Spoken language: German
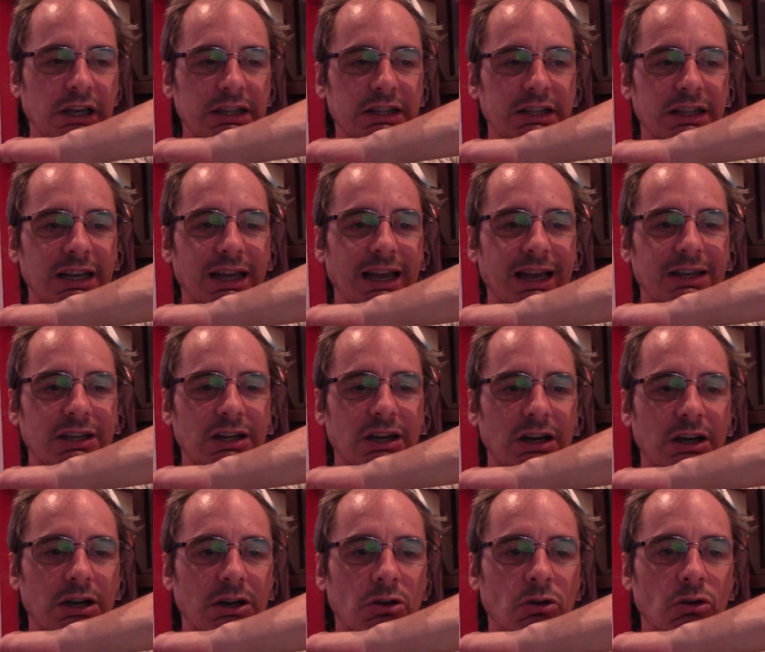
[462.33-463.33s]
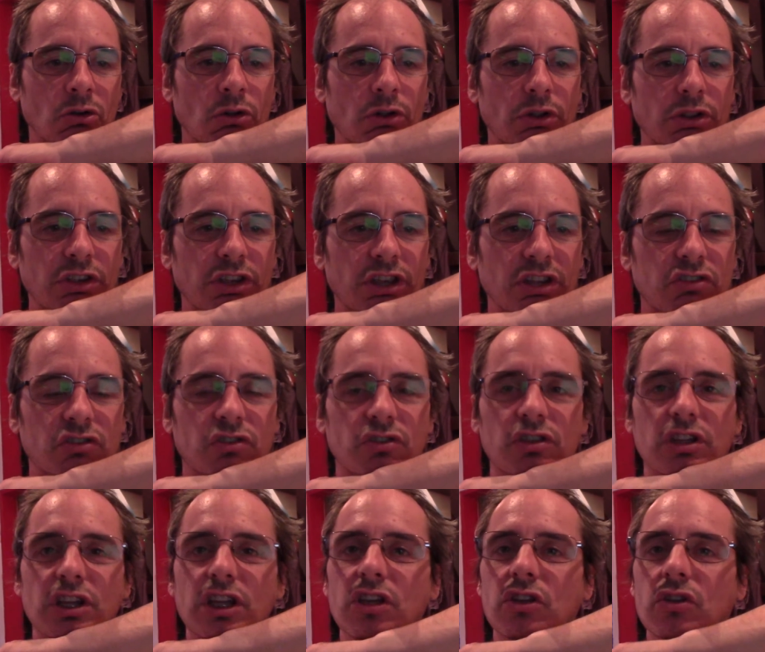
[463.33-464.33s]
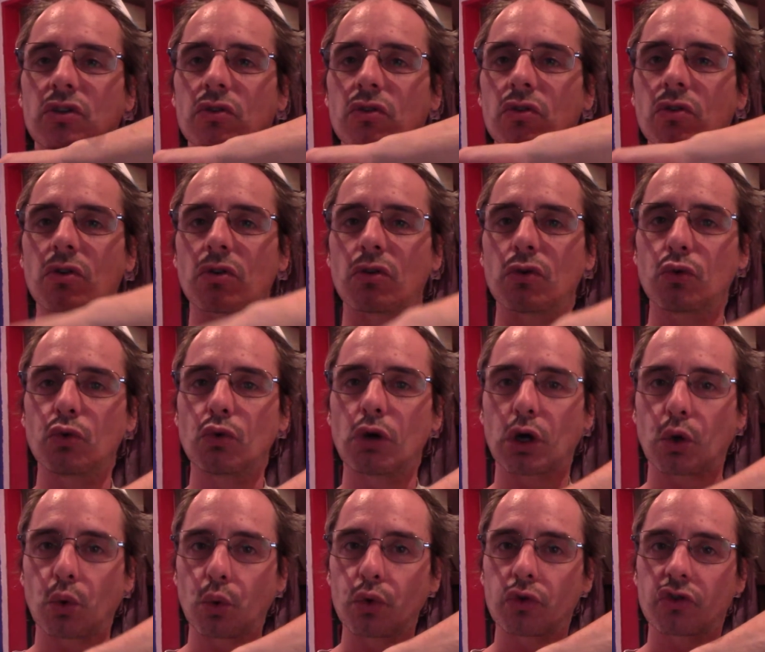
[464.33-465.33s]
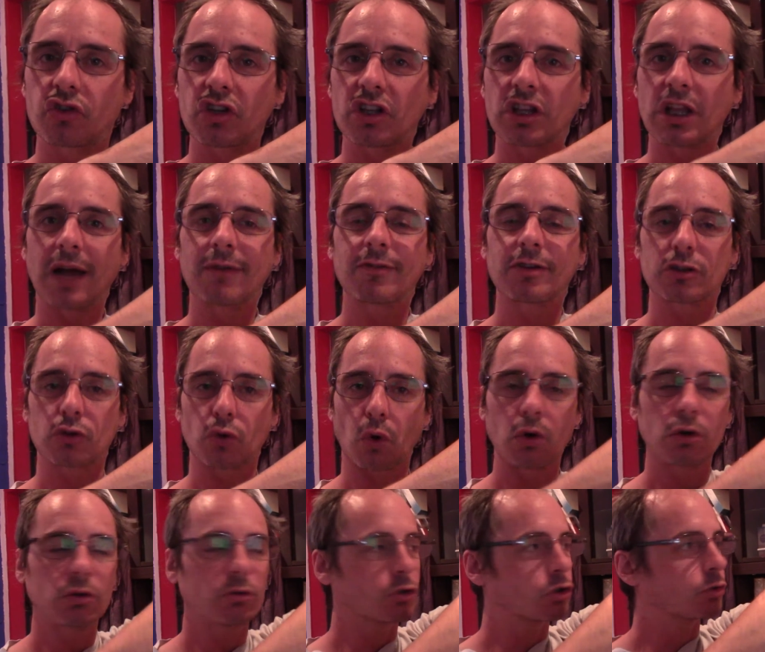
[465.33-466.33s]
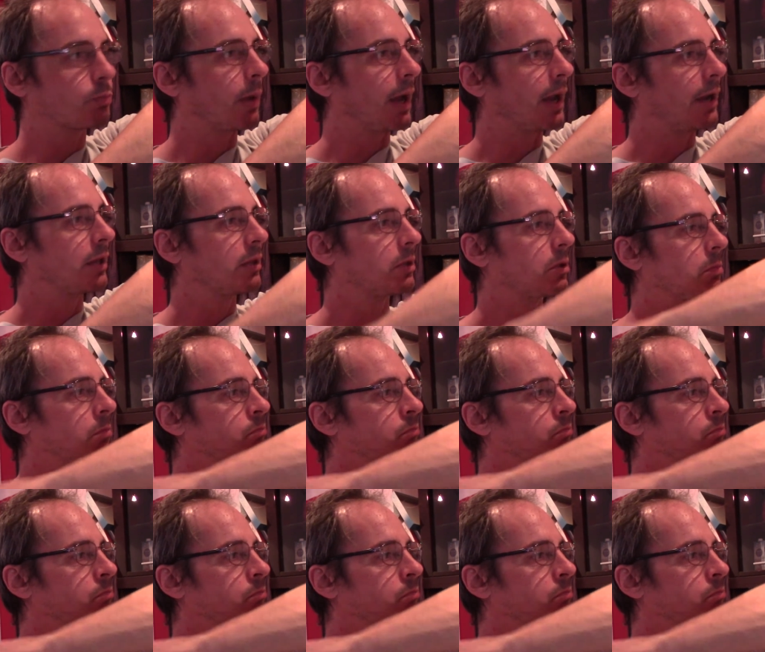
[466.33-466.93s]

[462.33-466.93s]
die leider jetzt nicht nur gut sind, aber toll und spannend.